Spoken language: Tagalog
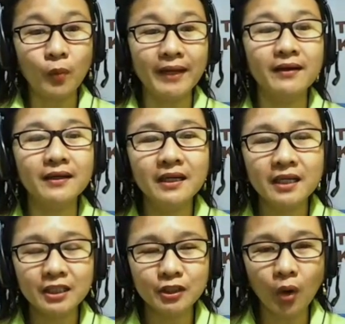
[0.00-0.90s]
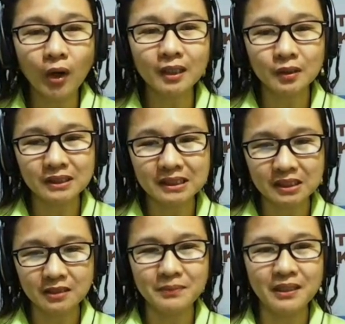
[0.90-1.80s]
where your
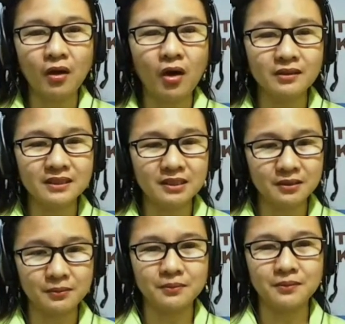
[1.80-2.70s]
concern belong to.